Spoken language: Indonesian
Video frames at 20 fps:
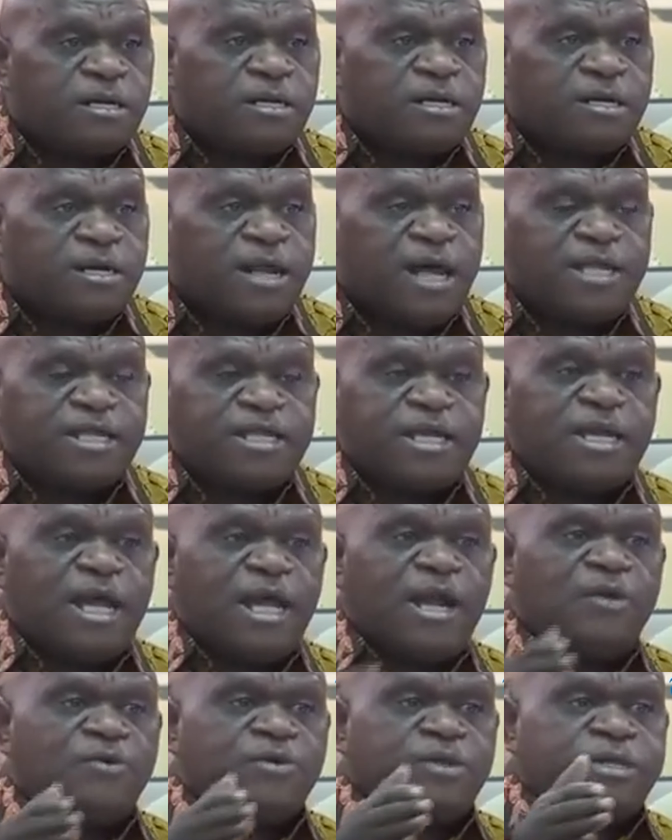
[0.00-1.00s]
Nanti
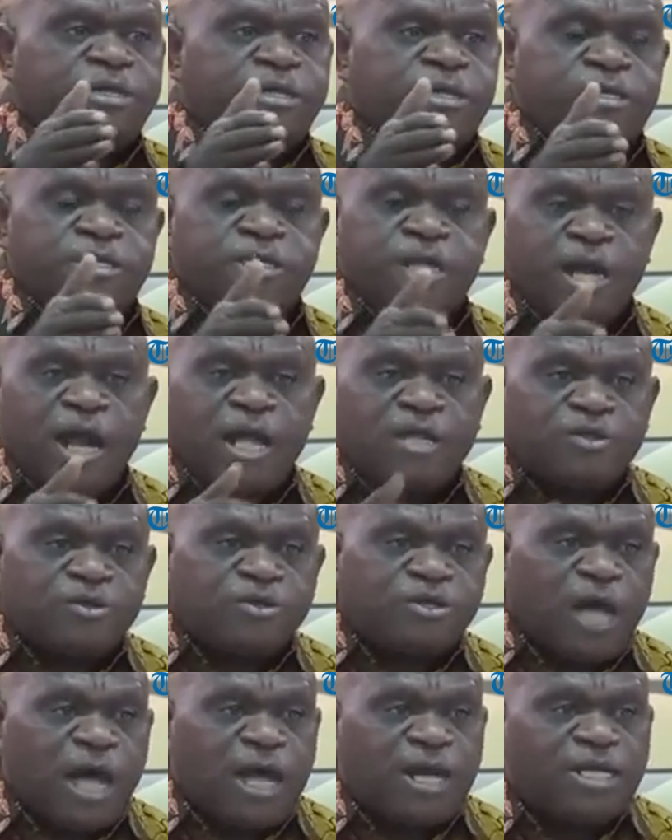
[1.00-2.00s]
kalau 100
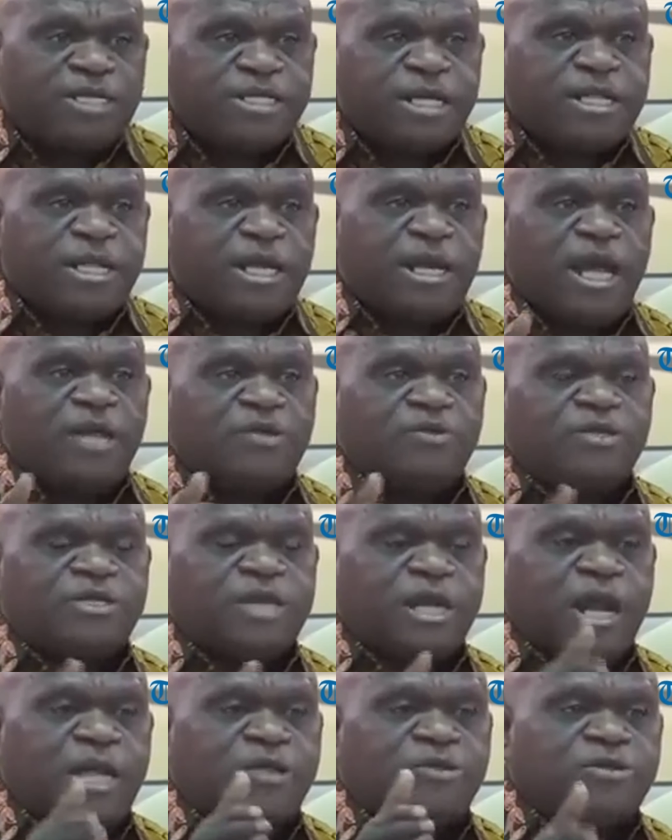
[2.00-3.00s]
hari setelah itu
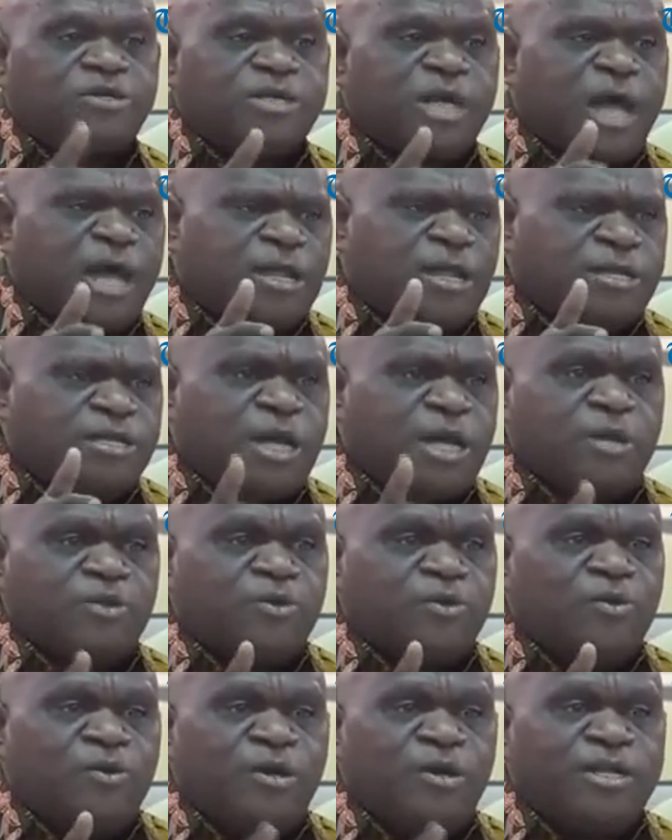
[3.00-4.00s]
101
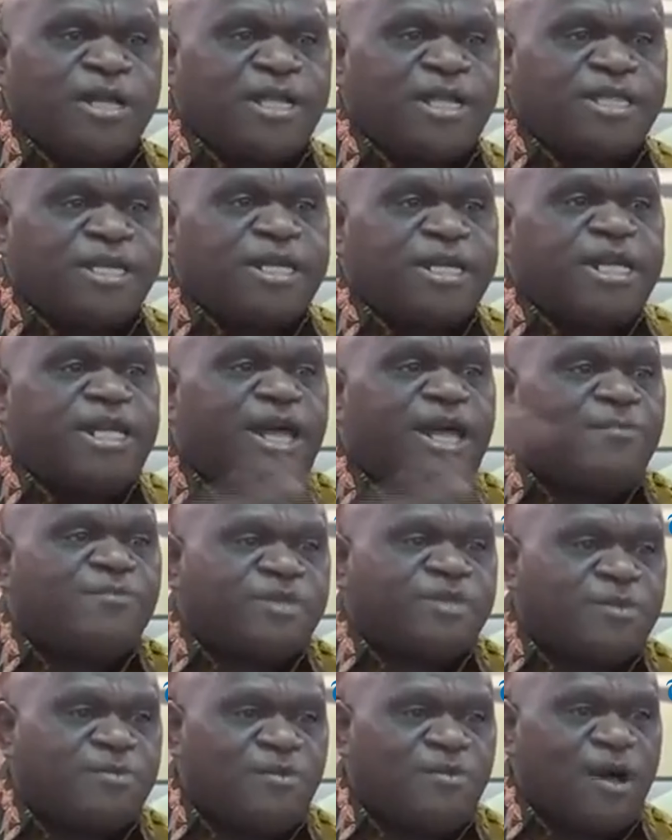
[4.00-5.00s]
nanti diam
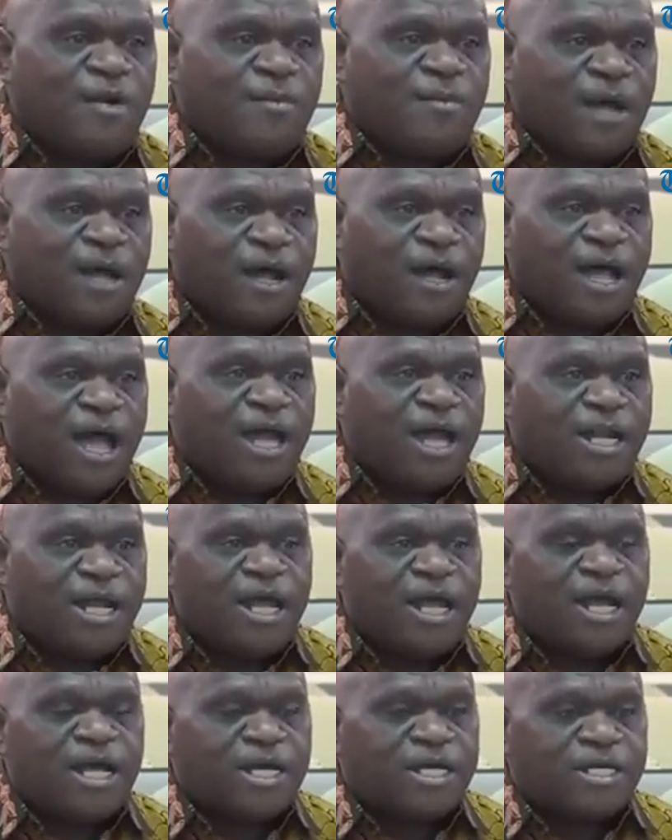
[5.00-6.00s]
semua, Pak. Nggak ada
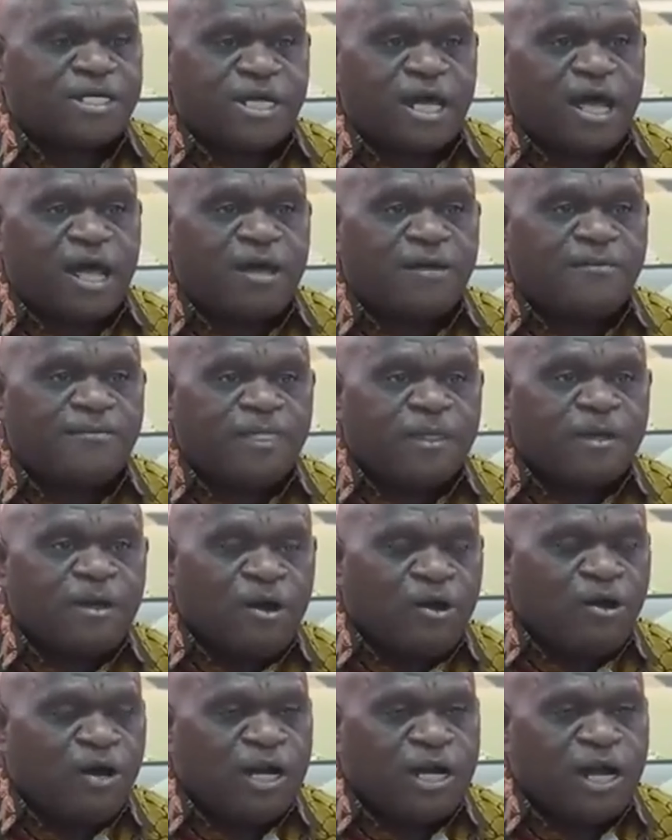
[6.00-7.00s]
yang kerja.
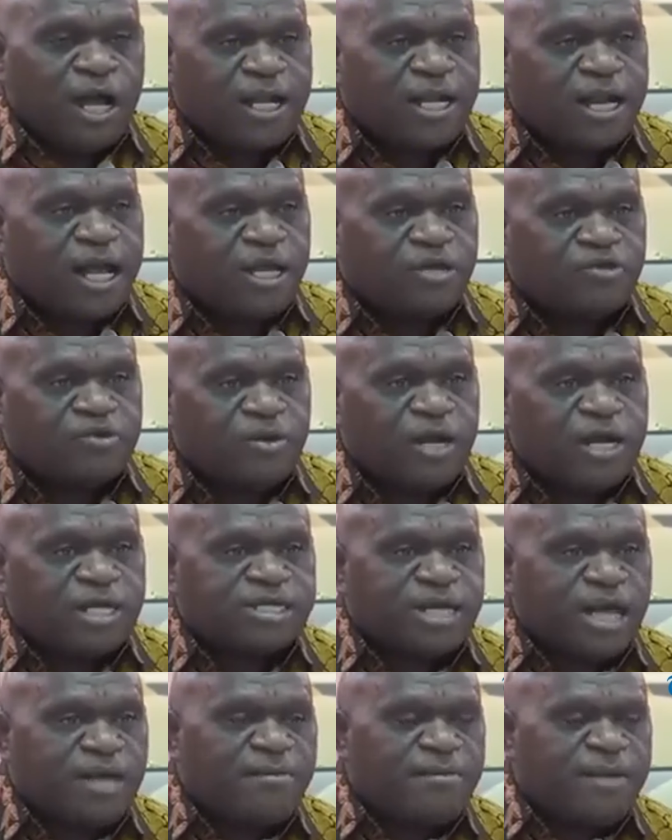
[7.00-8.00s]
Oleh karena itulah
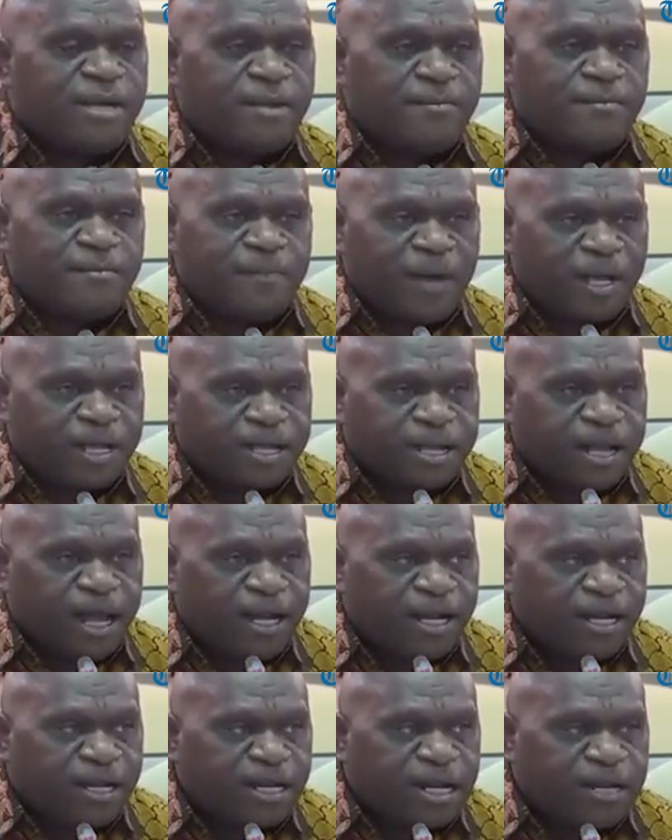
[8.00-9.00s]
saya
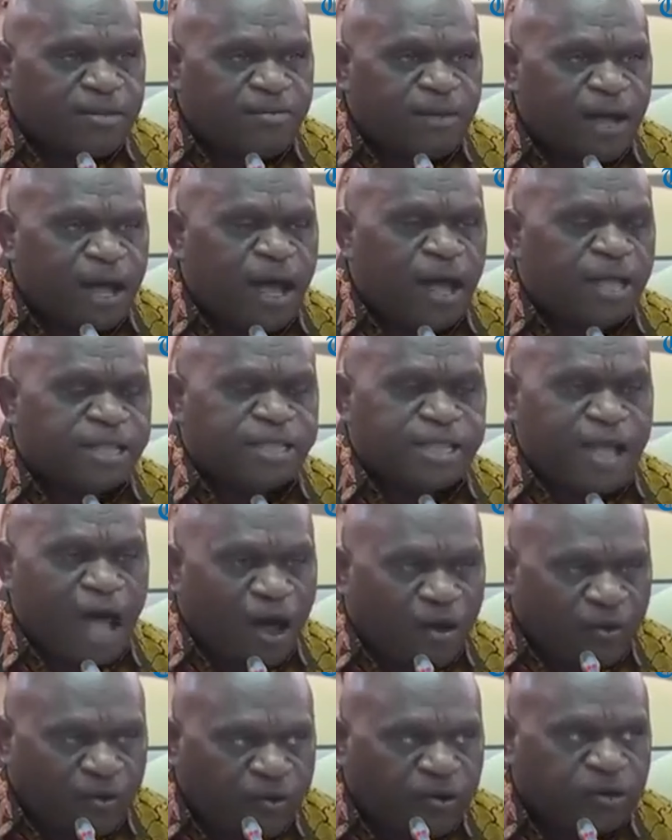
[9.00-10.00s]
menempatkan lima
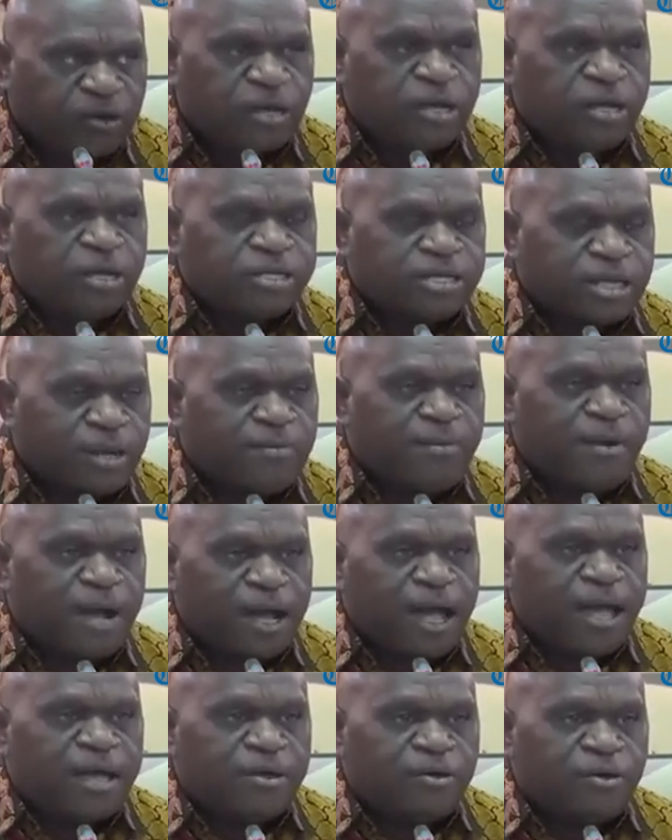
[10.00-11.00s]
tahun
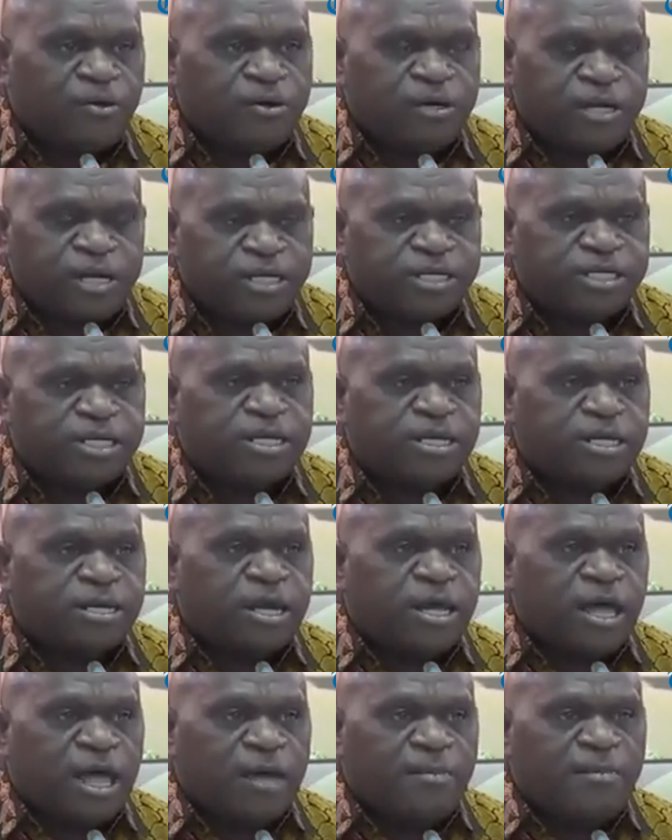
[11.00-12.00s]
sebagai kondisi
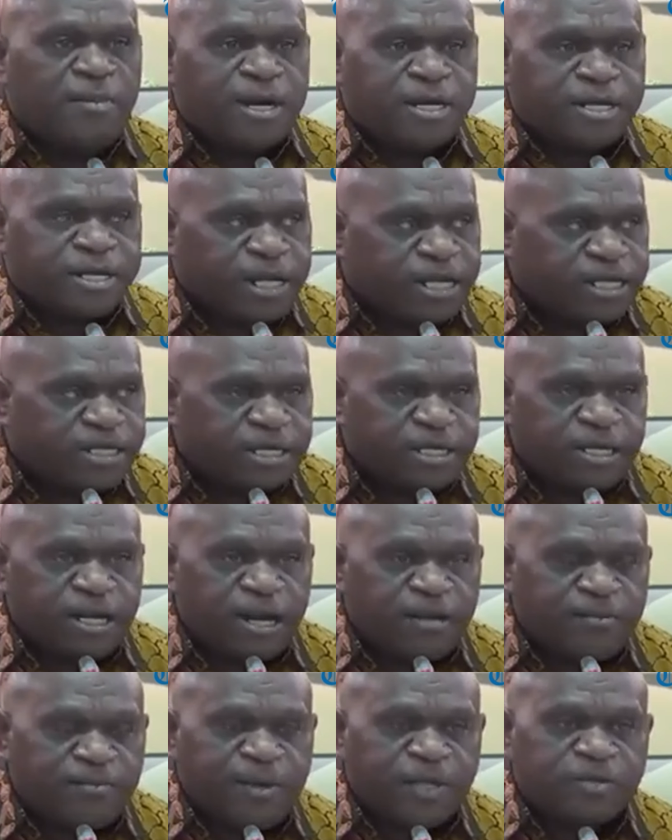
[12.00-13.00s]
emergensi
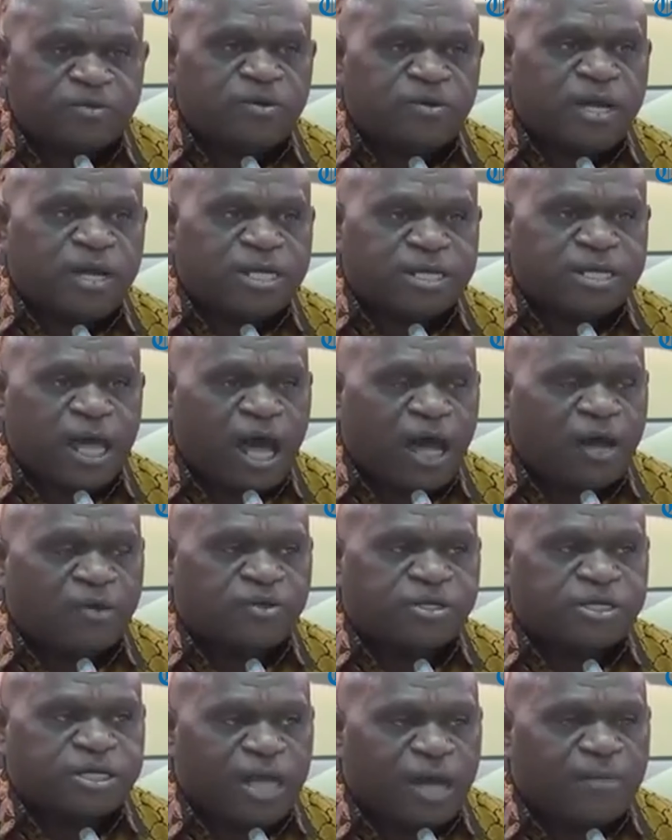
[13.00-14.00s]
dan pasukan saya
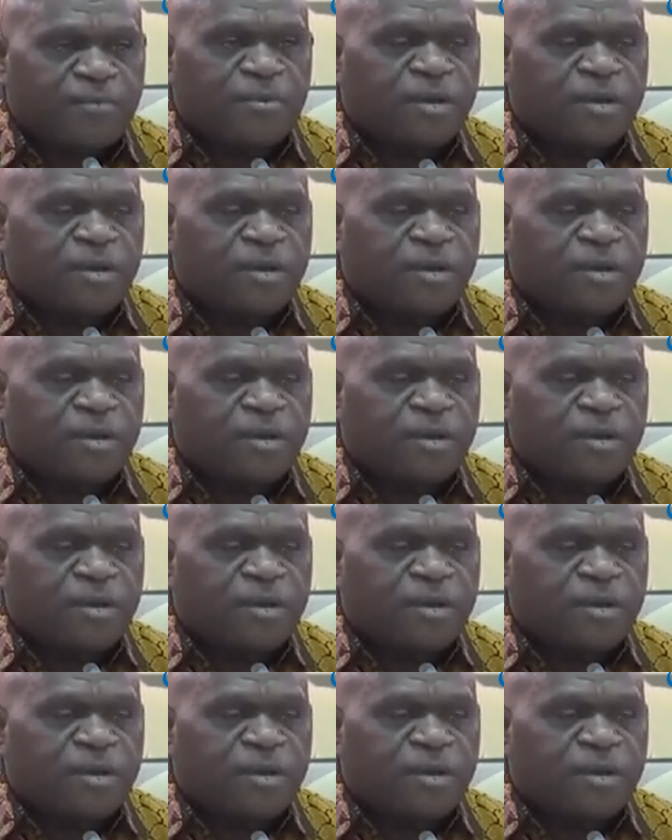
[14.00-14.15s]
harus siap